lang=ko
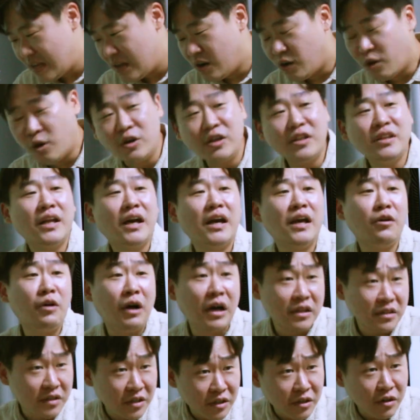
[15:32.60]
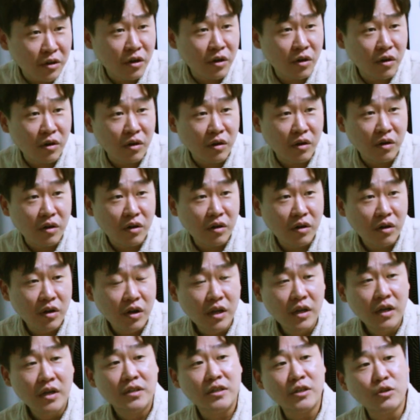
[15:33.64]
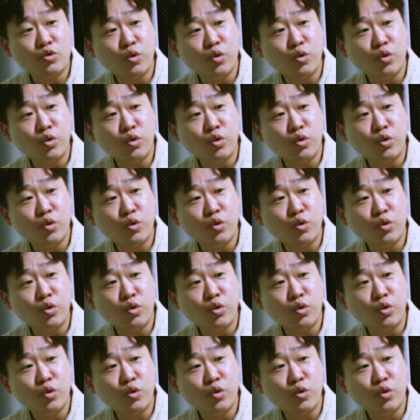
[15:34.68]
어린 나이에 왕이 돼요. 근데